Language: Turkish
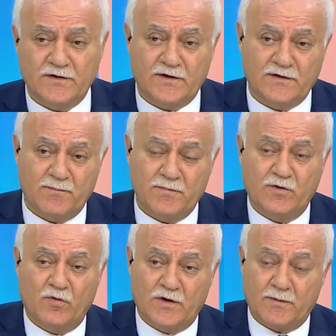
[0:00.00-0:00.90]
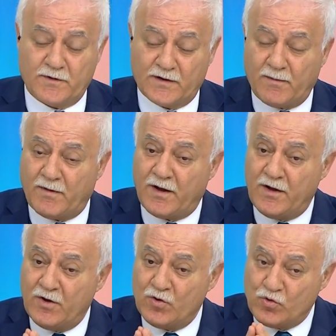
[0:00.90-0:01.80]
insanlardan biri olabilir. Ama
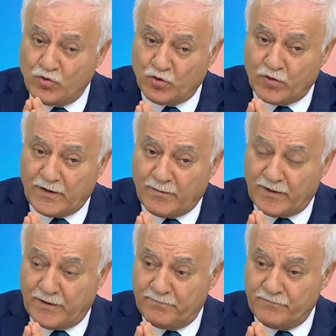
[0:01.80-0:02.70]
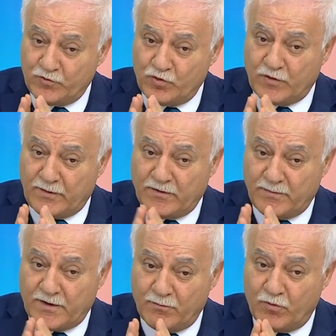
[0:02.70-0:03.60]
şu çok önemli. Çok
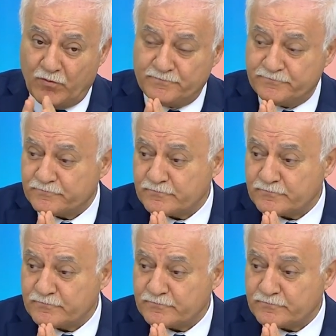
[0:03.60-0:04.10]
önemli bakın bu.